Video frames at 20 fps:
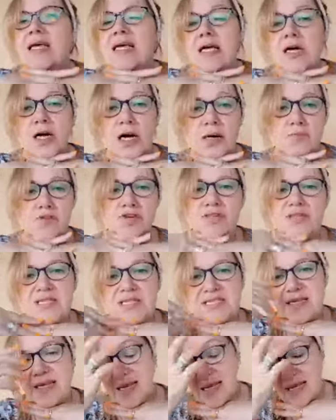comme je
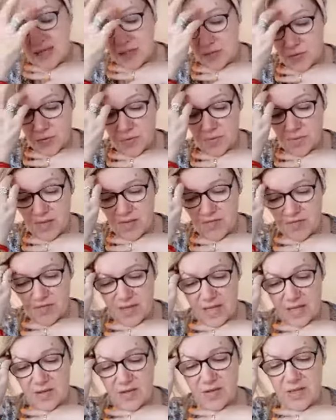disais hier sur une
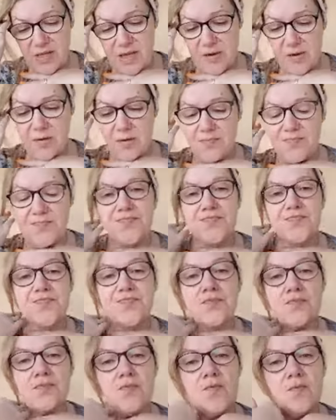vidéo,
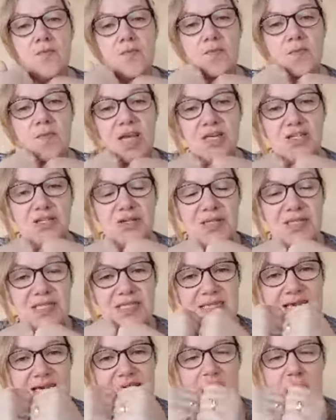je
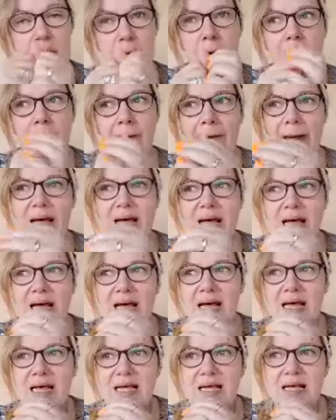disais que
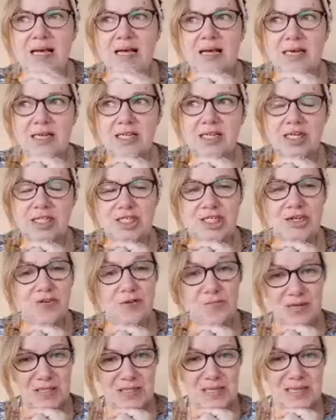j'ai
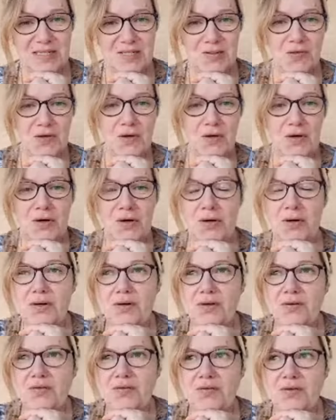vu passer sur
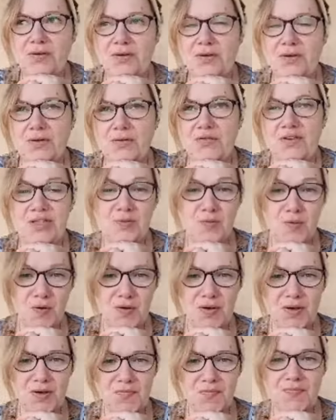euh, Facebook
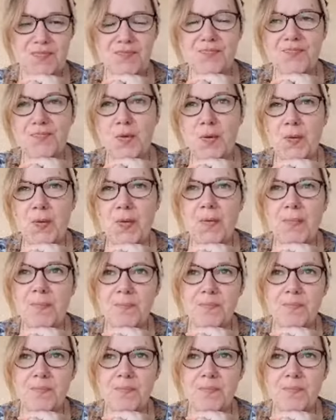donc,